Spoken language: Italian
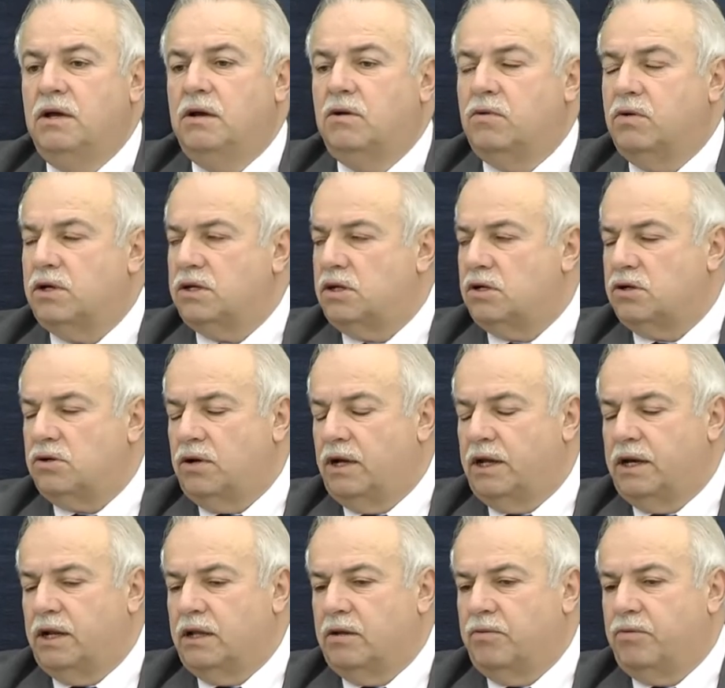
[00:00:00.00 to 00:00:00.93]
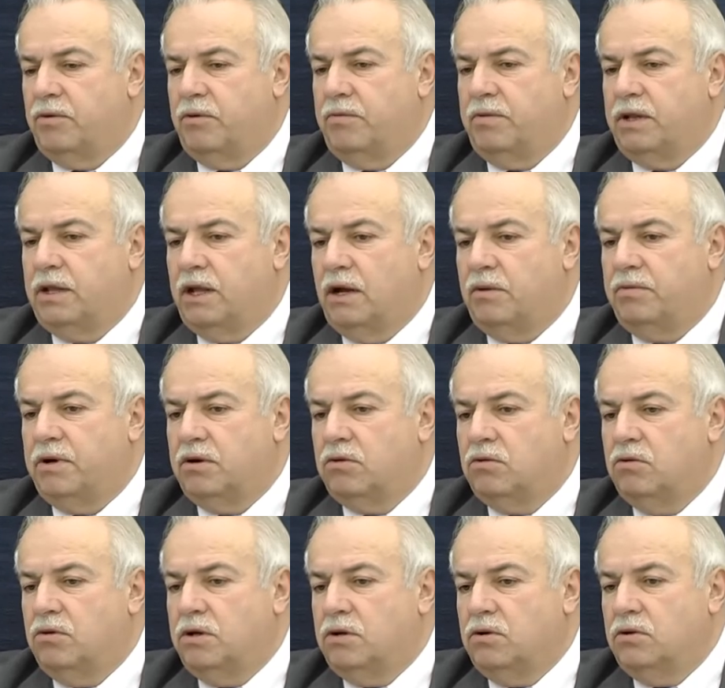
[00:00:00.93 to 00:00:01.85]
Queste sono aree di proprietà per
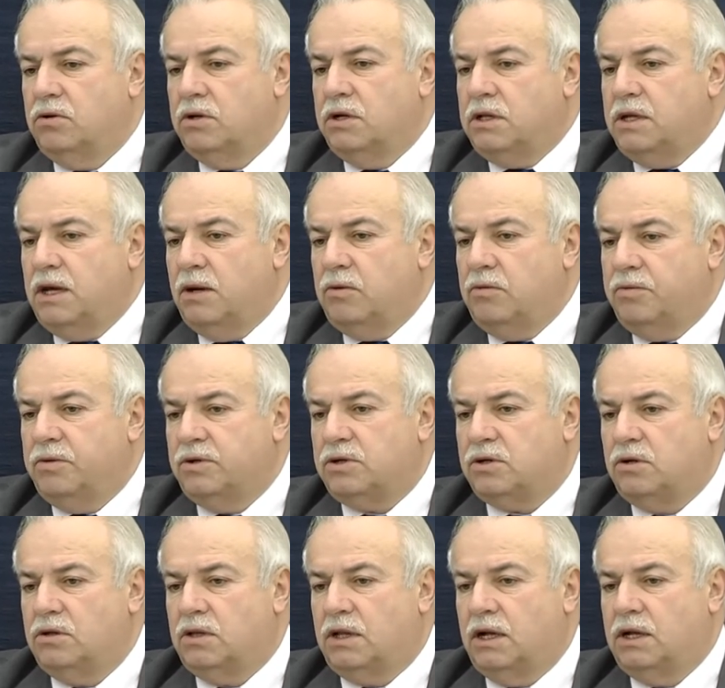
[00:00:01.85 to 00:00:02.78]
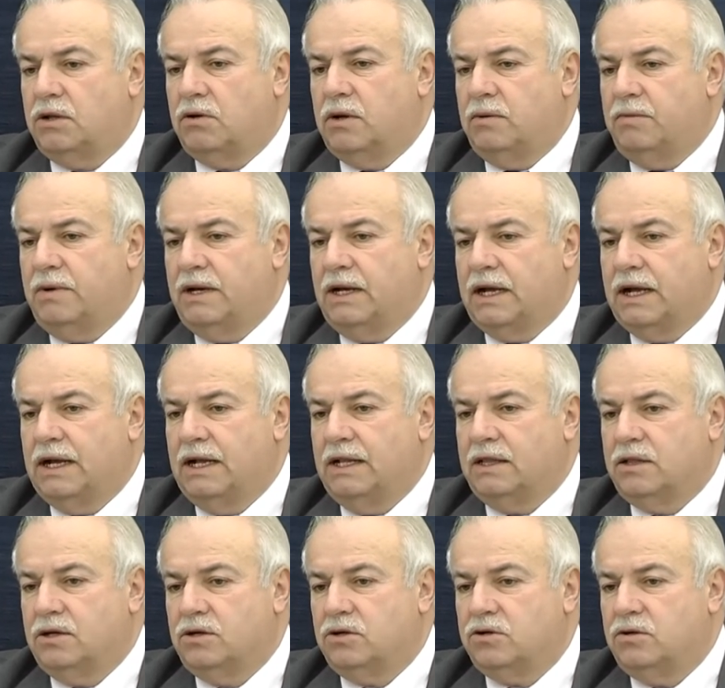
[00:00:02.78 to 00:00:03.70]
cui noi diamo per scontato che
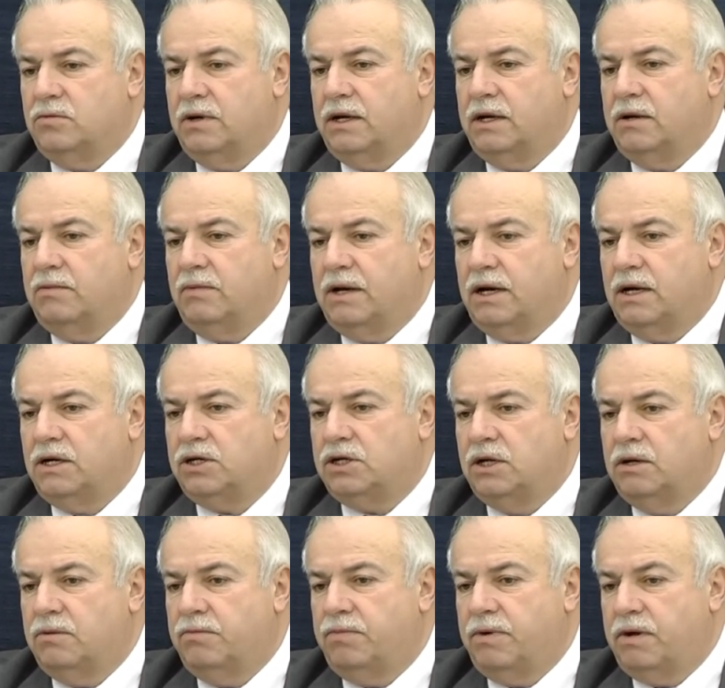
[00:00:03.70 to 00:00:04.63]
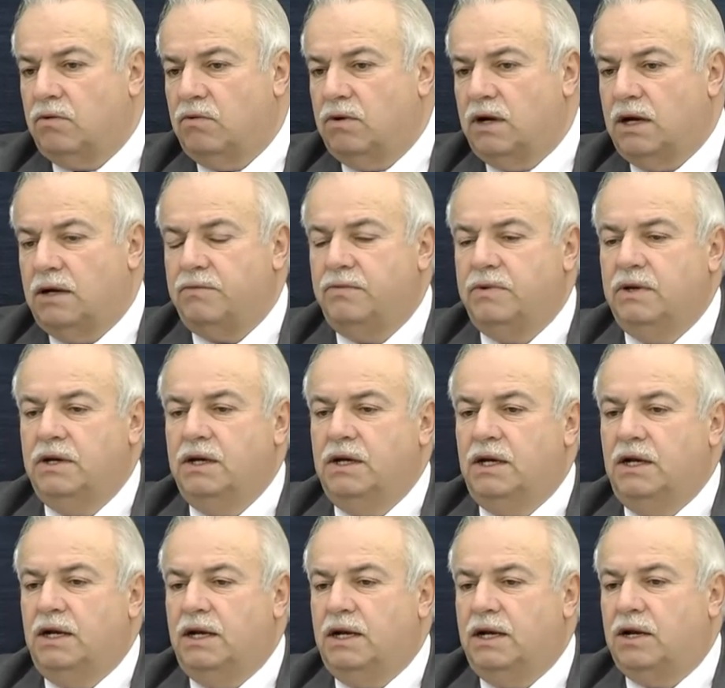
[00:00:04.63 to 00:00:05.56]
Malaccanza insomma, rimarrà sempre qua,
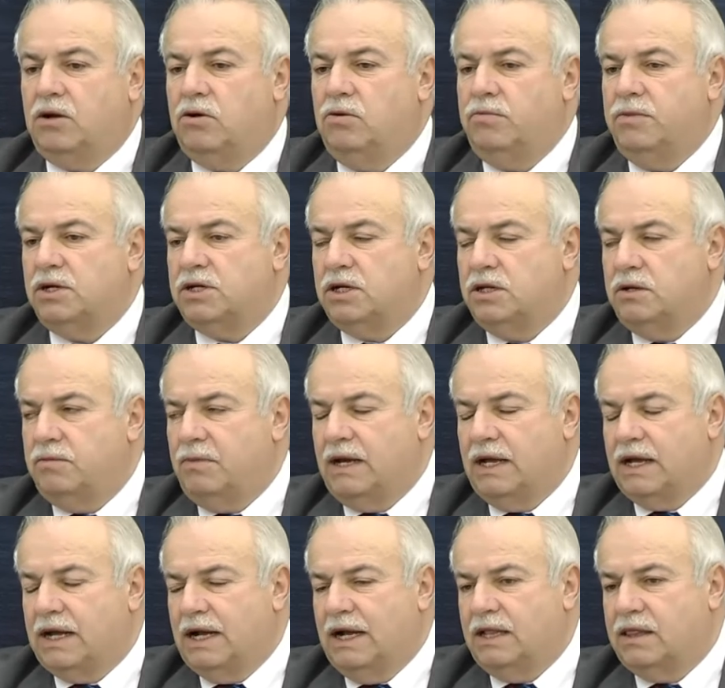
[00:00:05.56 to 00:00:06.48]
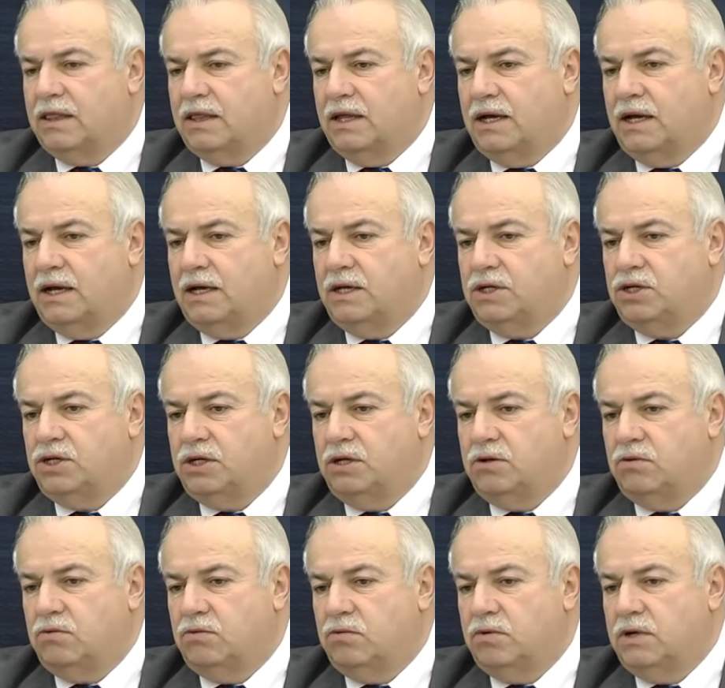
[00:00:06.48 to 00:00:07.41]
la commessa di Malacanza è
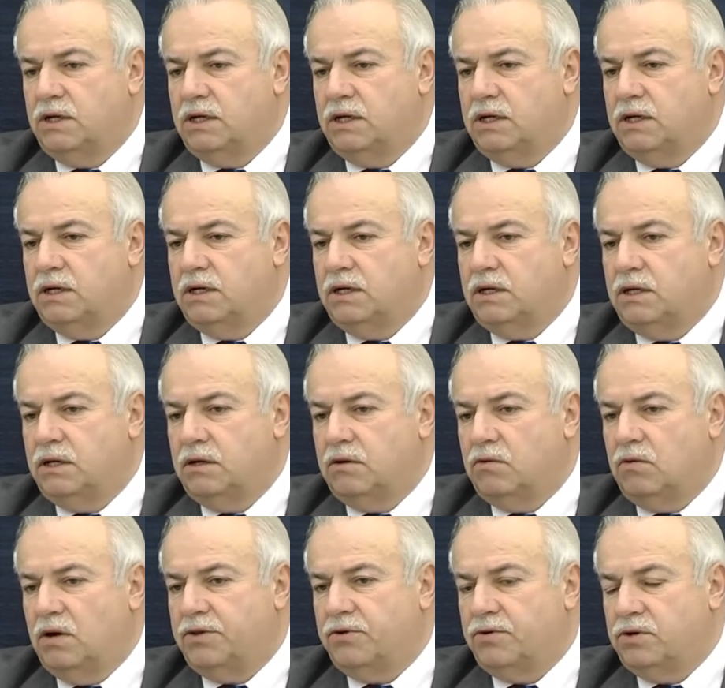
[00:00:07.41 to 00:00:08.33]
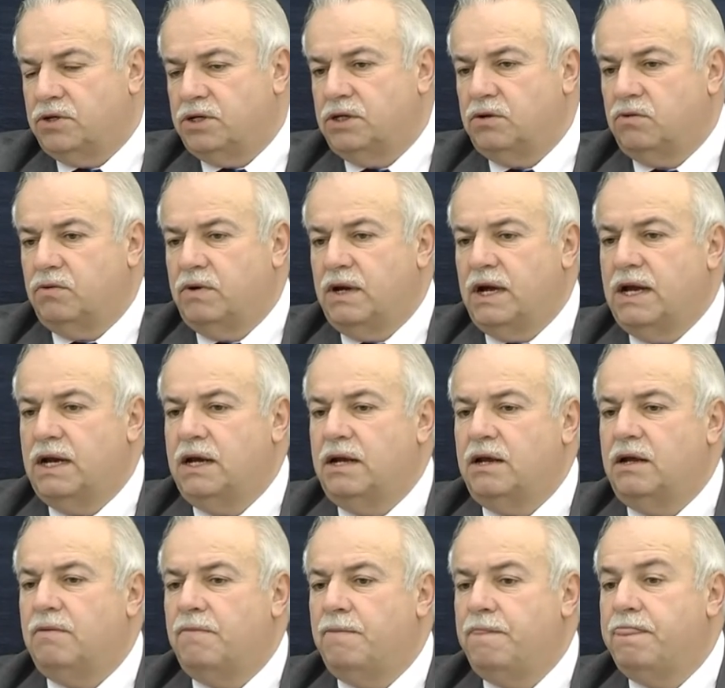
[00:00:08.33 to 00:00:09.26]
4-5
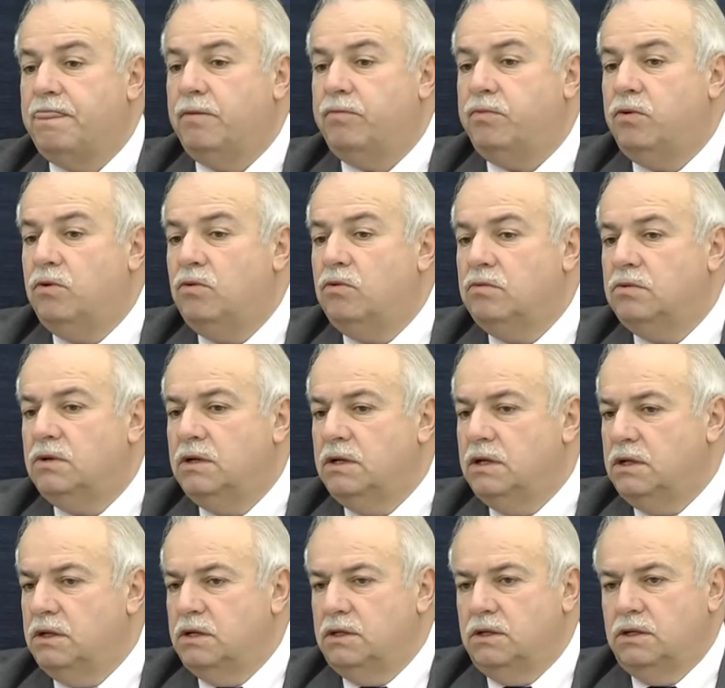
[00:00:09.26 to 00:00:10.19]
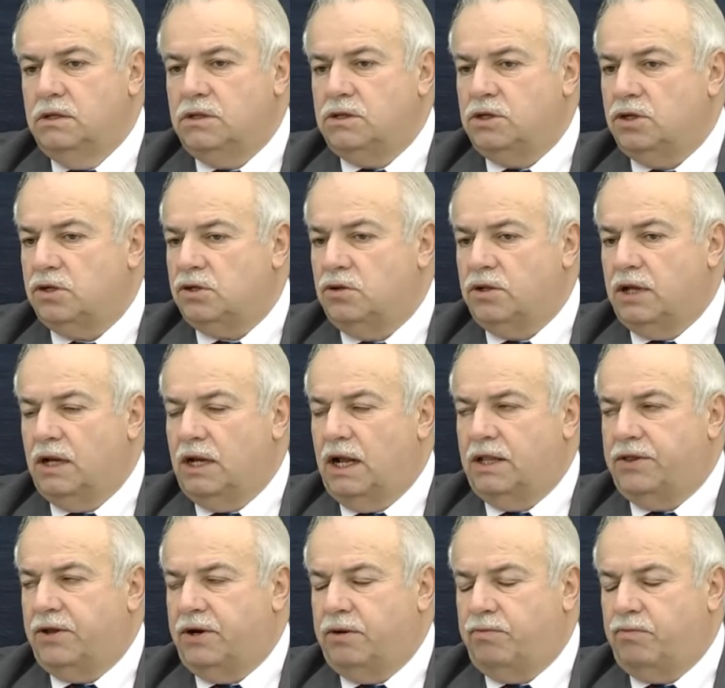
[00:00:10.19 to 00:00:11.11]
anni più, ci sono delle
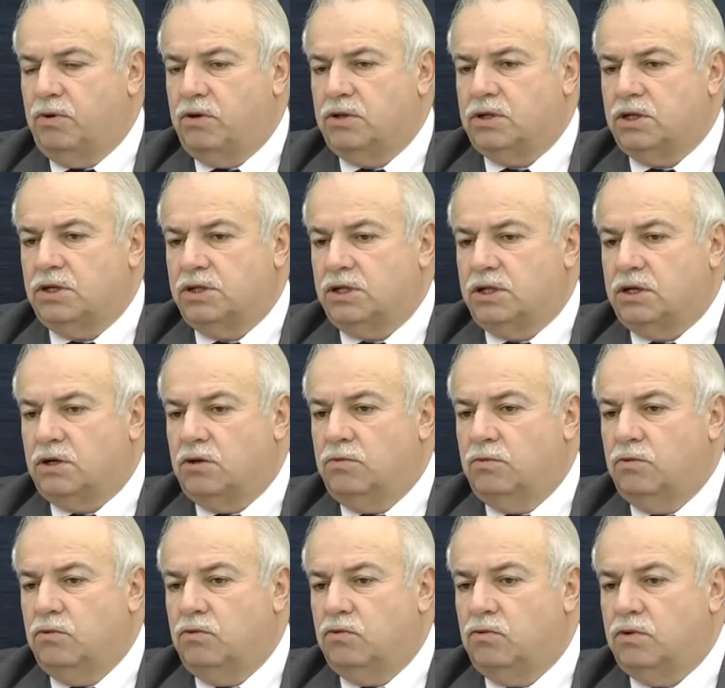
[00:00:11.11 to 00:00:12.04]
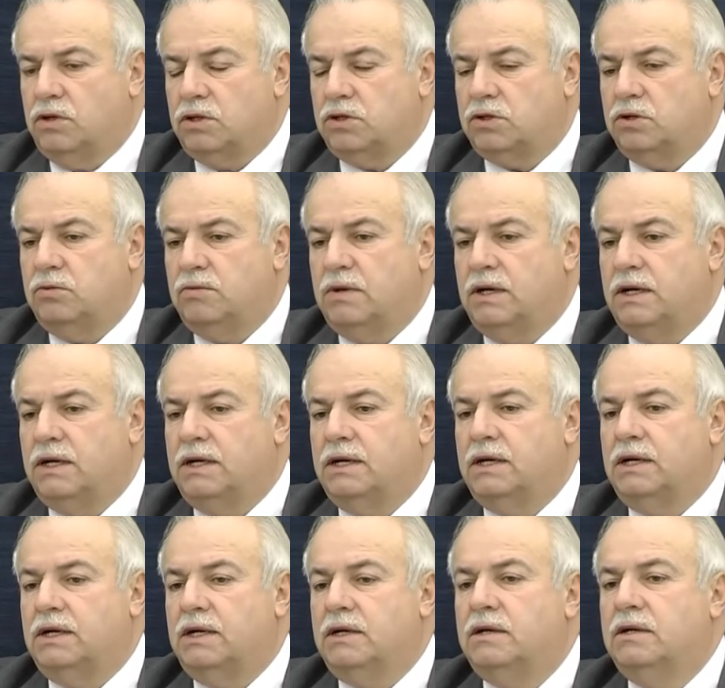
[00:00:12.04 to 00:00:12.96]
altre ipotesi, comunque
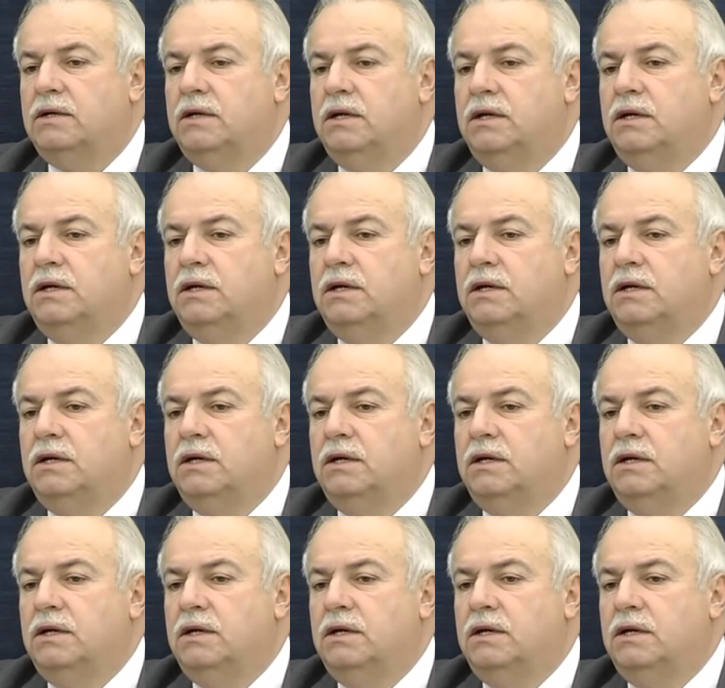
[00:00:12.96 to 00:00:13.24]
insomma